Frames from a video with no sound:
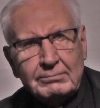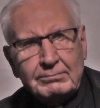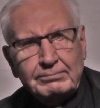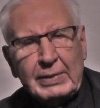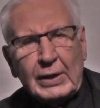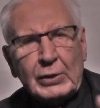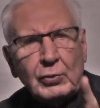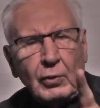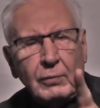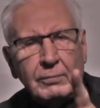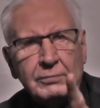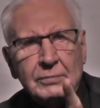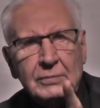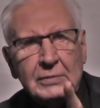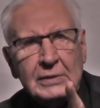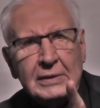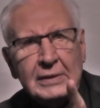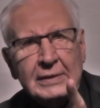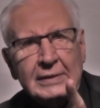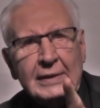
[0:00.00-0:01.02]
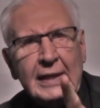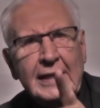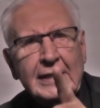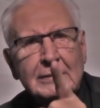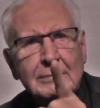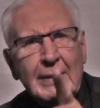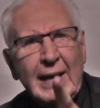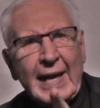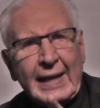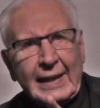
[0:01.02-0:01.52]
perdón, de
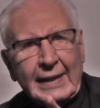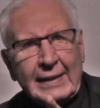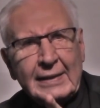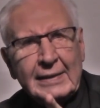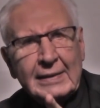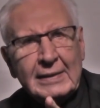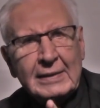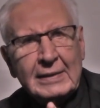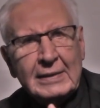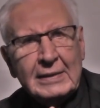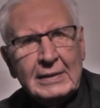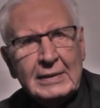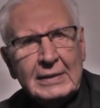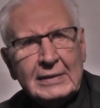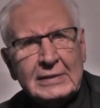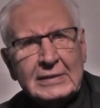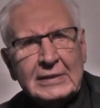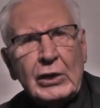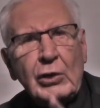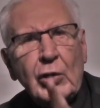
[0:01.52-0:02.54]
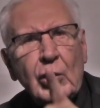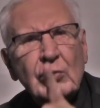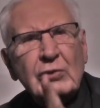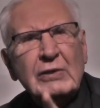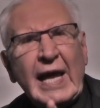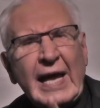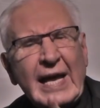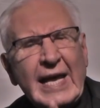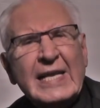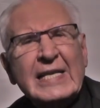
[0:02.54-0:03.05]
Ismael, sino los
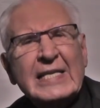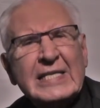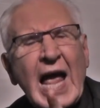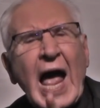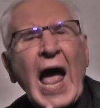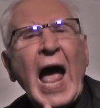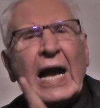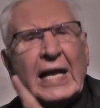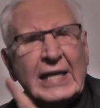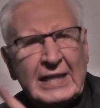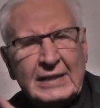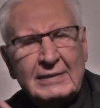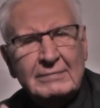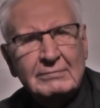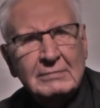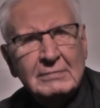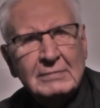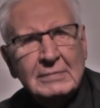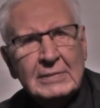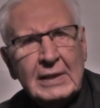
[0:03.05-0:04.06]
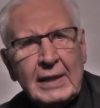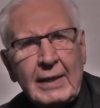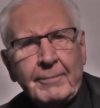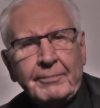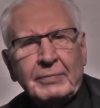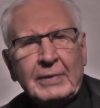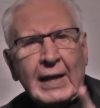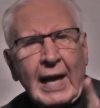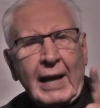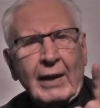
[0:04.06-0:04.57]
de Isaac.
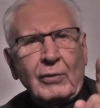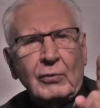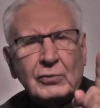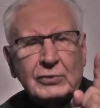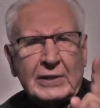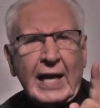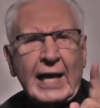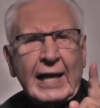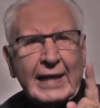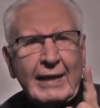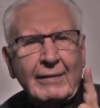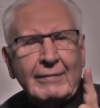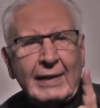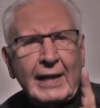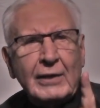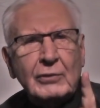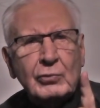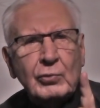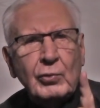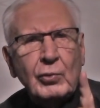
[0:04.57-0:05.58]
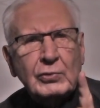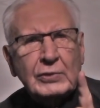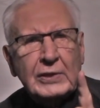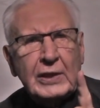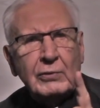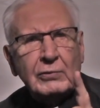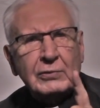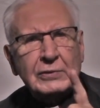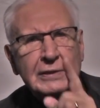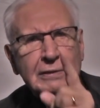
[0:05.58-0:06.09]
O sea que habrán todos
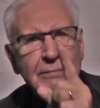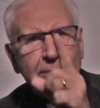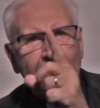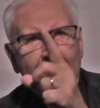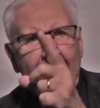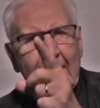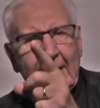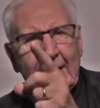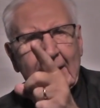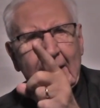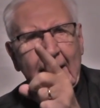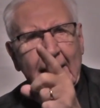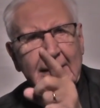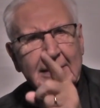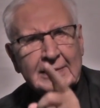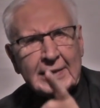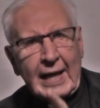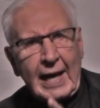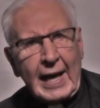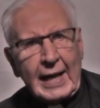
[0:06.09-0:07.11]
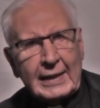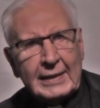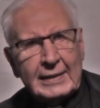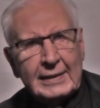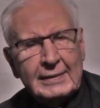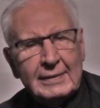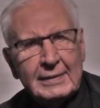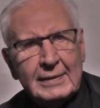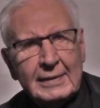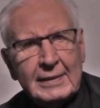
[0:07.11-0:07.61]
hijos, Ismael e Isaac.
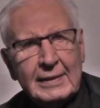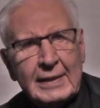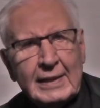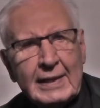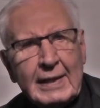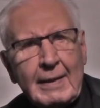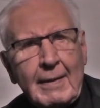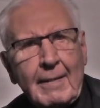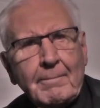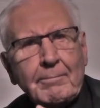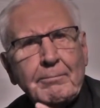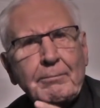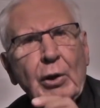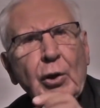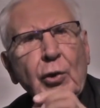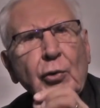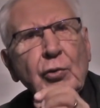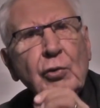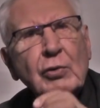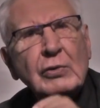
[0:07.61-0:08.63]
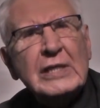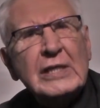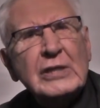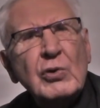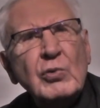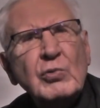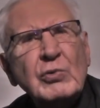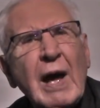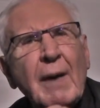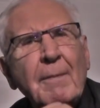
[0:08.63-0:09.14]
Pero Dios
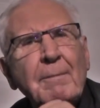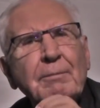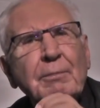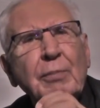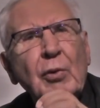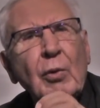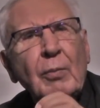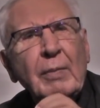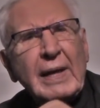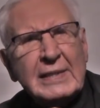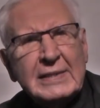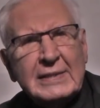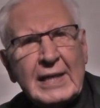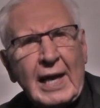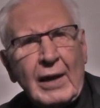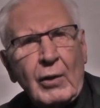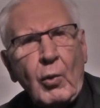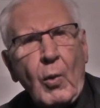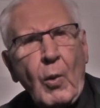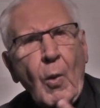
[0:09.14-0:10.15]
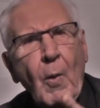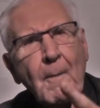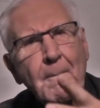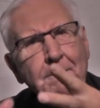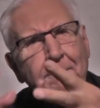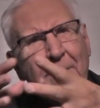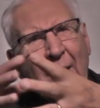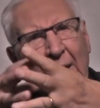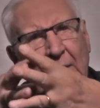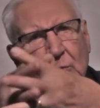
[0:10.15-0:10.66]
hizo una promesa, un
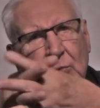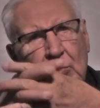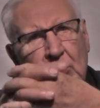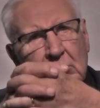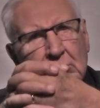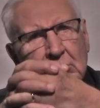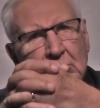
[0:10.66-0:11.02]
pacto